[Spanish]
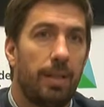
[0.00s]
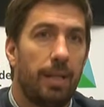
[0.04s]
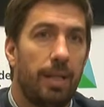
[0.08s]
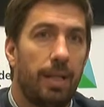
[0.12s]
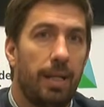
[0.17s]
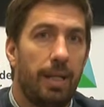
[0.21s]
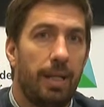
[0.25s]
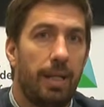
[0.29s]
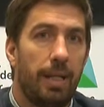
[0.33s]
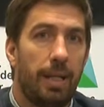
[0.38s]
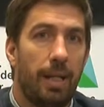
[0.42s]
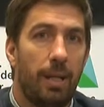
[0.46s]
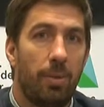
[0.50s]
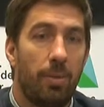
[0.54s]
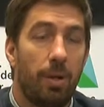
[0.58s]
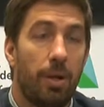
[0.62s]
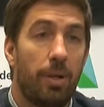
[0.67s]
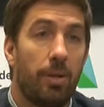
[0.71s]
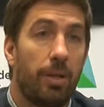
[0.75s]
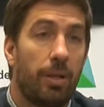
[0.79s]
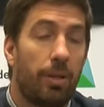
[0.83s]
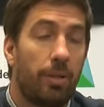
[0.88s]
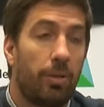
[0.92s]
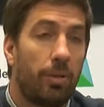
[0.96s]
Y,
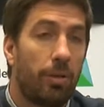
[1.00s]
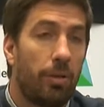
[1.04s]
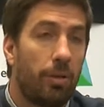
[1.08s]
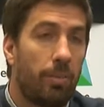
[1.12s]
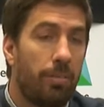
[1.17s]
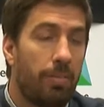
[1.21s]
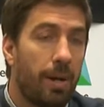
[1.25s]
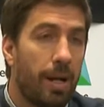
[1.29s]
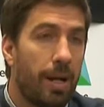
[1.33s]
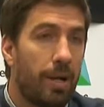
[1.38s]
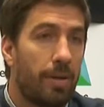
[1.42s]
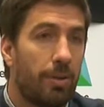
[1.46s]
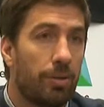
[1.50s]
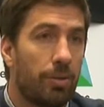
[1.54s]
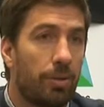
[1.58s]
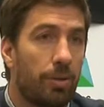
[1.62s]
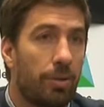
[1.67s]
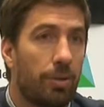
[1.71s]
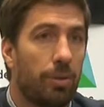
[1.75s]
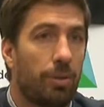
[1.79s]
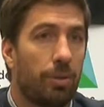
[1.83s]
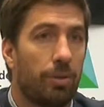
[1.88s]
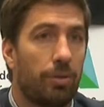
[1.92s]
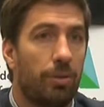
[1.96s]
bueno, esto para
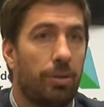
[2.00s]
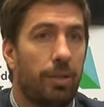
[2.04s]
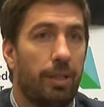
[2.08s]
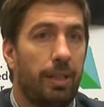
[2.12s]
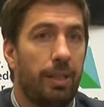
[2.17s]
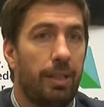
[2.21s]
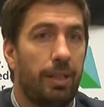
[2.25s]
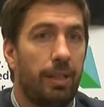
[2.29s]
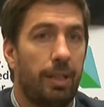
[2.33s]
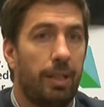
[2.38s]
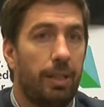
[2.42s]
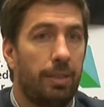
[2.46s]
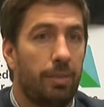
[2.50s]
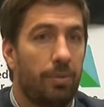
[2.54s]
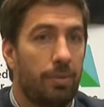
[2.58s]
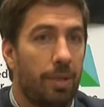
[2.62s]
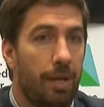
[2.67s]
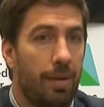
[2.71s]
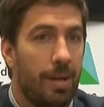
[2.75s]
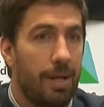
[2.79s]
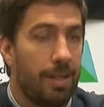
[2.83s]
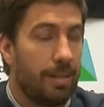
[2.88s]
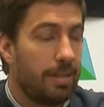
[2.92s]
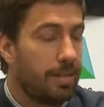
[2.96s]
nosotros es, un
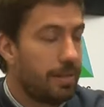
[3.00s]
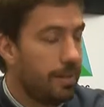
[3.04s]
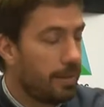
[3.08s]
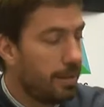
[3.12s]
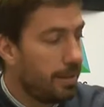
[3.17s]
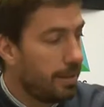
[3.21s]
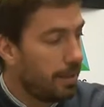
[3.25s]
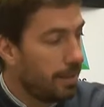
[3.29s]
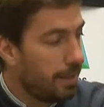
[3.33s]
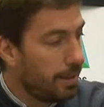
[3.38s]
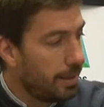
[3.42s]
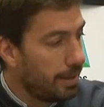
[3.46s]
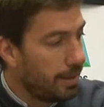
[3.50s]
avance.